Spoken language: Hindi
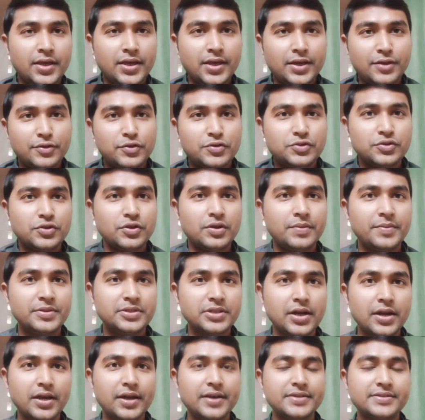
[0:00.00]
हेलो दोस्तों
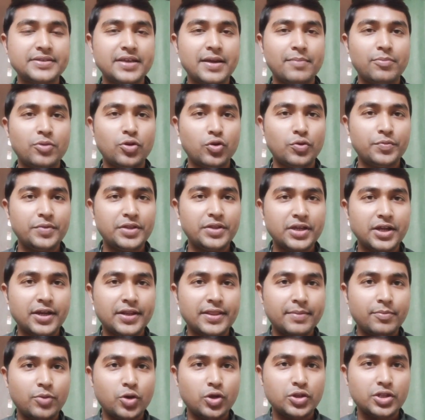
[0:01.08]
नमस्कार कैसे आप लोग उम्मीद
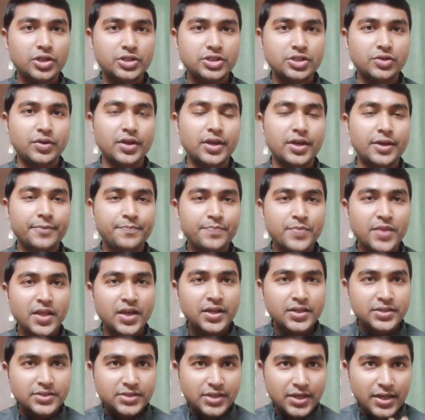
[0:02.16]
करते बहुत अच्छे होंगे
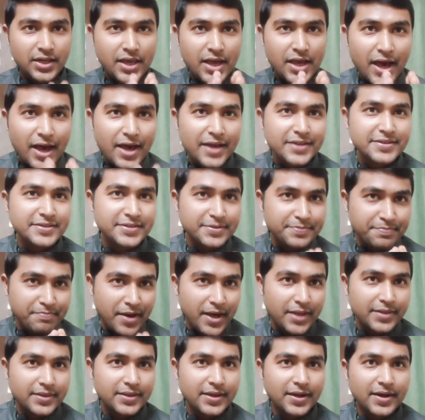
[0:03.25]
चलिए आज हम
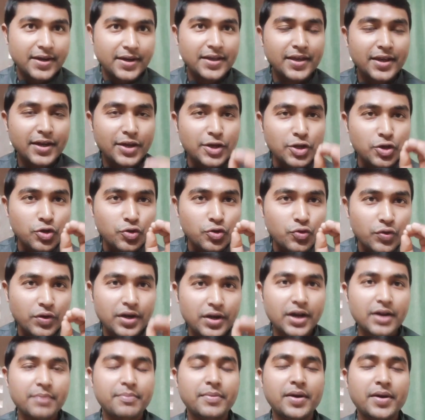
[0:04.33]
बात करेंगे
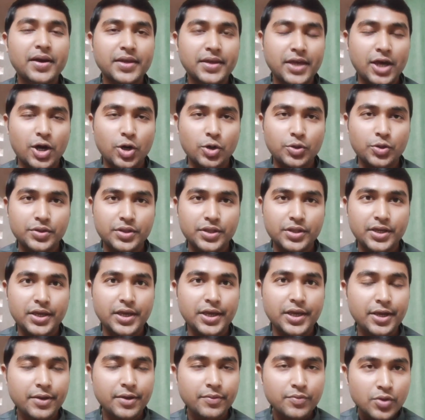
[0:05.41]
ल्यूकोडर्मा क्या होती
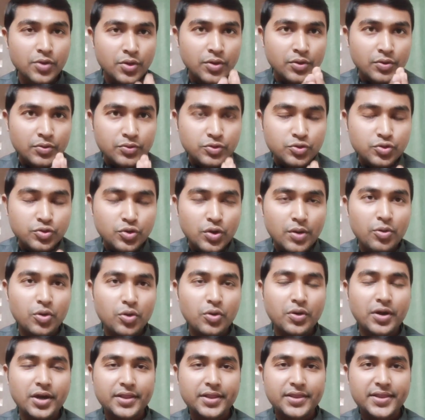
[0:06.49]
है जो हम
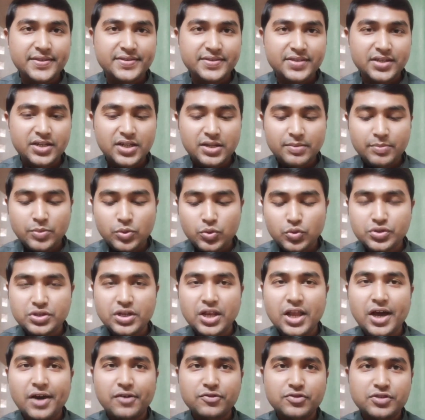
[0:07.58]
लोग कहते हैं शरीर में
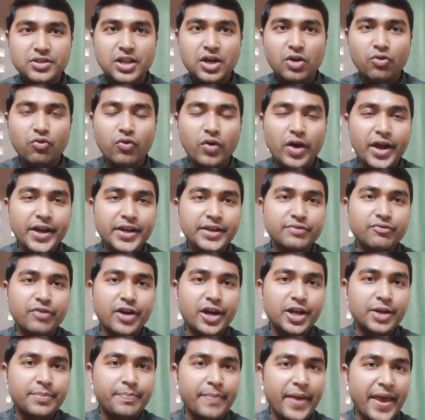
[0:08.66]
उजला उजला वाइट
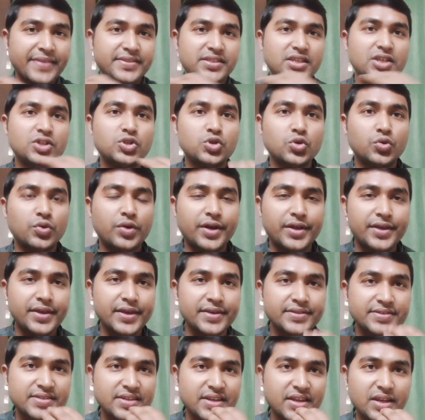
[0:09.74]
वाइट पैचेज हो गई है
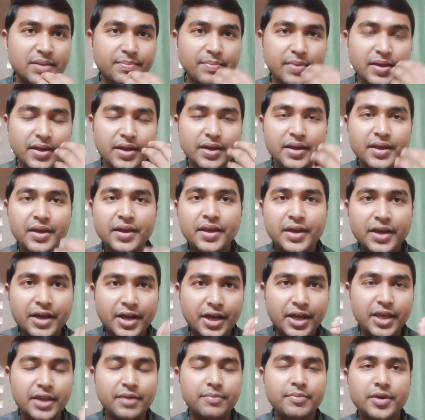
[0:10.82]
शरीर में
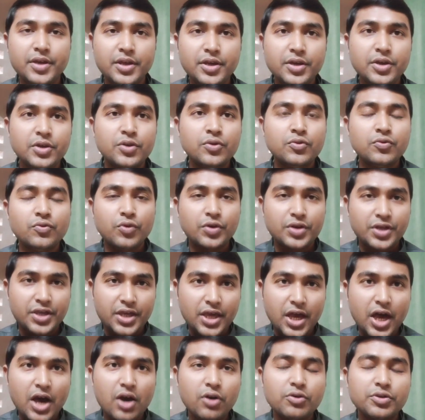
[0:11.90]
कहीं भी वो
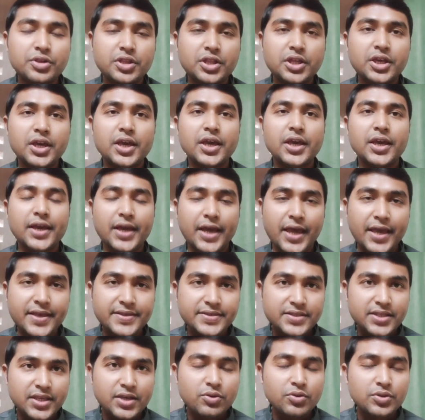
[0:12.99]
क्या होती है
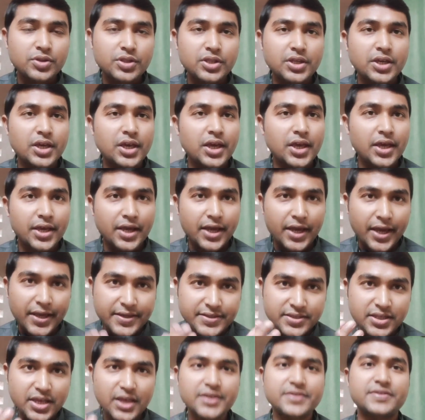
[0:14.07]
कैसे होती है
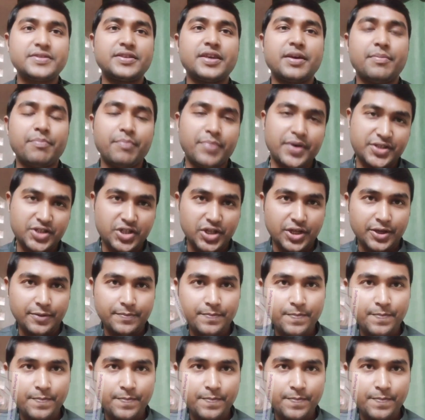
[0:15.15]
कैसे इससे हम बचें